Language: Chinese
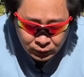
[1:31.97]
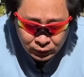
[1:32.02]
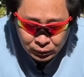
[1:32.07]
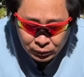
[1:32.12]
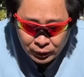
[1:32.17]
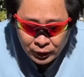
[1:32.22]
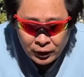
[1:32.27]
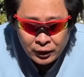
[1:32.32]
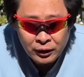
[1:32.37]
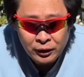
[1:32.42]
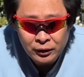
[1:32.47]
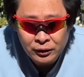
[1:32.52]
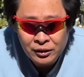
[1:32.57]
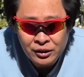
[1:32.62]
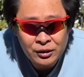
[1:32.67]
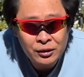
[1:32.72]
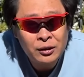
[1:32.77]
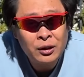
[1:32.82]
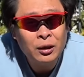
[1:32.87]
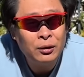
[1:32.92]
所以
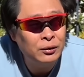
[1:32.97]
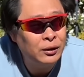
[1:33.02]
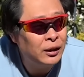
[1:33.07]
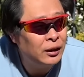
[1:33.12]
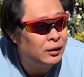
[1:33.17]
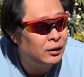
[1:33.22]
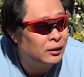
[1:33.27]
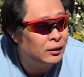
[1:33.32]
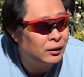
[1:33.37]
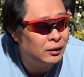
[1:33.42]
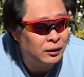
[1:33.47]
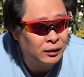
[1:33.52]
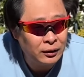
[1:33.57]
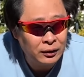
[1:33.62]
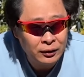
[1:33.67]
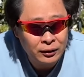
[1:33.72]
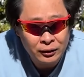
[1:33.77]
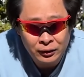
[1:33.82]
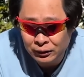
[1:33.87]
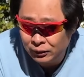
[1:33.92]
知道那个
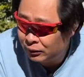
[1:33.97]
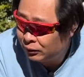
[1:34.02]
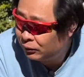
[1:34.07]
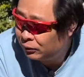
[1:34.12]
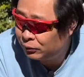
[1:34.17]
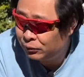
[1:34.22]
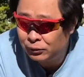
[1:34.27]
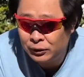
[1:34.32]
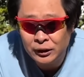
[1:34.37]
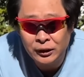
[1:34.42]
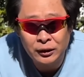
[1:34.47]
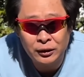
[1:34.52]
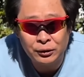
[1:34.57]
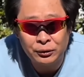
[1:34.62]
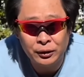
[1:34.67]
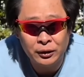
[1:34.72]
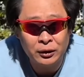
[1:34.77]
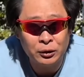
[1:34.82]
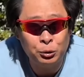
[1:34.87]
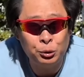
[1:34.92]
附近
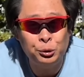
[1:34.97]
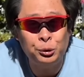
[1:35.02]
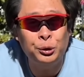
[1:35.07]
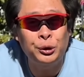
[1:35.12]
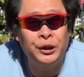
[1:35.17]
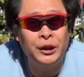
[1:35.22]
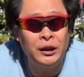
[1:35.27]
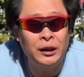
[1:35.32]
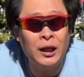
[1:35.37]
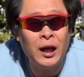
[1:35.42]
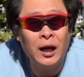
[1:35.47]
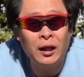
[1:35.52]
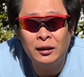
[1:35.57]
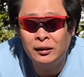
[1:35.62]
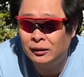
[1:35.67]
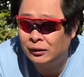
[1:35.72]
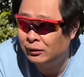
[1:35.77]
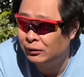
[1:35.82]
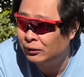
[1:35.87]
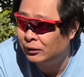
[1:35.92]
有一个群啊，
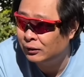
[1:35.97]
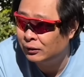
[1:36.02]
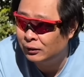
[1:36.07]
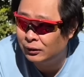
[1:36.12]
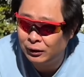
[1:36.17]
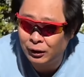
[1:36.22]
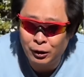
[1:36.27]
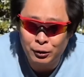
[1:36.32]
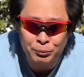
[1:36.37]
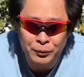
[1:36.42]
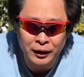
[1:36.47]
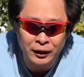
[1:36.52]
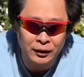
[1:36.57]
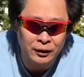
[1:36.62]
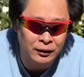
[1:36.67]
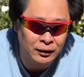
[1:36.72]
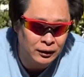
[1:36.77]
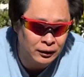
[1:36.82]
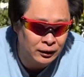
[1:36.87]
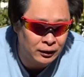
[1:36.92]
就是老美
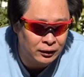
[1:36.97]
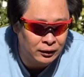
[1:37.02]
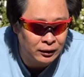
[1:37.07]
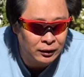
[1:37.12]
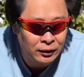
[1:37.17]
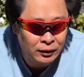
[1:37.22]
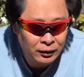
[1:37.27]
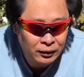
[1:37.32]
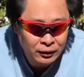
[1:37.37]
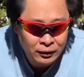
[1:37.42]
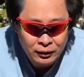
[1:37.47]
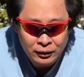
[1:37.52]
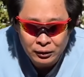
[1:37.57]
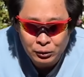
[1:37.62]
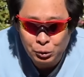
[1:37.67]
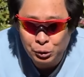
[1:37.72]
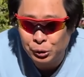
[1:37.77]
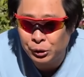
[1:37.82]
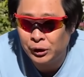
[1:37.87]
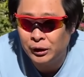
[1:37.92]
的那个
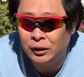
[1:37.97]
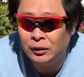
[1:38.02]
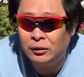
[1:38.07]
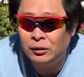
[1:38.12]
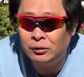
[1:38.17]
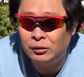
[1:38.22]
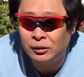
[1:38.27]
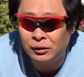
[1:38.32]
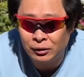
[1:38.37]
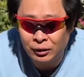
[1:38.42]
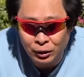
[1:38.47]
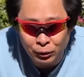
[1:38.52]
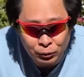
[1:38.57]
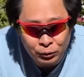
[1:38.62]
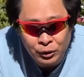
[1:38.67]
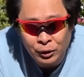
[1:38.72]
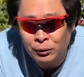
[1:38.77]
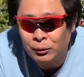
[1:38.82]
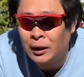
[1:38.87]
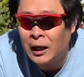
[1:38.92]
群，就是狗
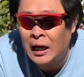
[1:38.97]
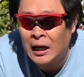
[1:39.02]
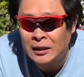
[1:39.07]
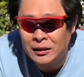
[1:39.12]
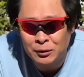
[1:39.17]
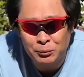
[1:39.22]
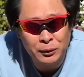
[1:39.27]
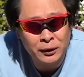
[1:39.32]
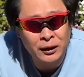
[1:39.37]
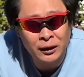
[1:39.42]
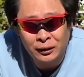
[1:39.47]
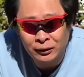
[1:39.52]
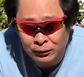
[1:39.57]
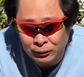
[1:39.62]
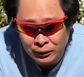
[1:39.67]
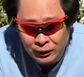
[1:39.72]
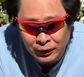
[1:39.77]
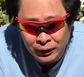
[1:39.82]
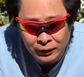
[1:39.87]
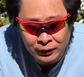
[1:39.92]
丢啦什么的
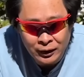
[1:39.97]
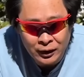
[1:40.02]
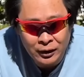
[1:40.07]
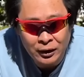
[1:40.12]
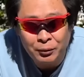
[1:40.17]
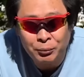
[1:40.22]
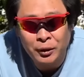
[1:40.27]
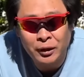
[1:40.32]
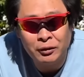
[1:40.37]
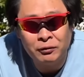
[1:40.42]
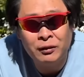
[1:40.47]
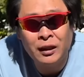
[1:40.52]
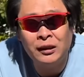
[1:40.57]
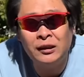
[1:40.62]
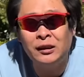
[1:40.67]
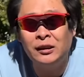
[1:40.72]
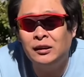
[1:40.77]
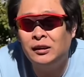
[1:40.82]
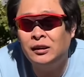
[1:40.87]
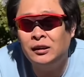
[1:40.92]
都可以在里面发
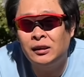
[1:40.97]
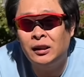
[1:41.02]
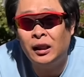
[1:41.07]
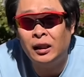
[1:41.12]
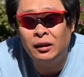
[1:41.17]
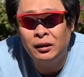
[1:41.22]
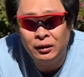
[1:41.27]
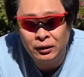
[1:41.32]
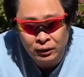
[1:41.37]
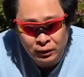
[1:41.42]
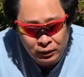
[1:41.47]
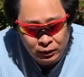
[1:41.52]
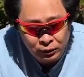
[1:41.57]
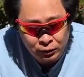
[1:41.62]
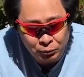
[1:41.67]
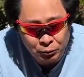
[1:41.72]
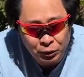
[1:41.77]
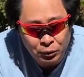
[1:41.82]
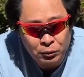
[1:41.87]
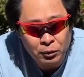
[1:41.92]
信息的。
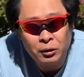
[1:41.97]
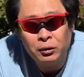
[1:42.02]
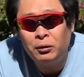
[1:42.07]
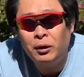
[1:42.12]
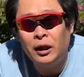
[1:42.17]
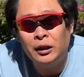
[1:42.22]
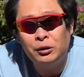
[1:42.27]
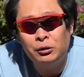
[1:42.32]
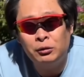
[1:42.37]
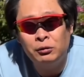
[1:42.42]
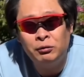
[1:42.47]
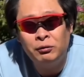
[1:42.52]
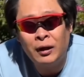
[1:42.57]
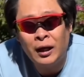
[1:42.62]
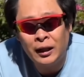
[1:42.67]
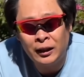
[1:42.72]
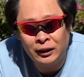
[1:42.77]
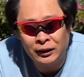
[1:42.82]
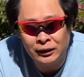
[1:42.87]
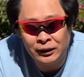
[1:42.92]
我们过一会儿就
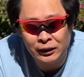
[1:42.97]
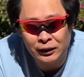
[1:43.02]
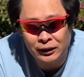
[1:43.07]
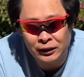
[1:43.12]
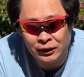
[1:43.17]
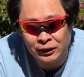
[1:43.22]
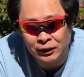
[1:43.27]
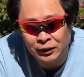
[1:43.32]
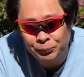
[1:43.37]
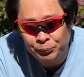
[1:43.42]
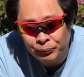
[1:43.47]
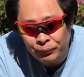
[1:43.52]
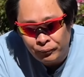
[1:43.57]
发一个信息。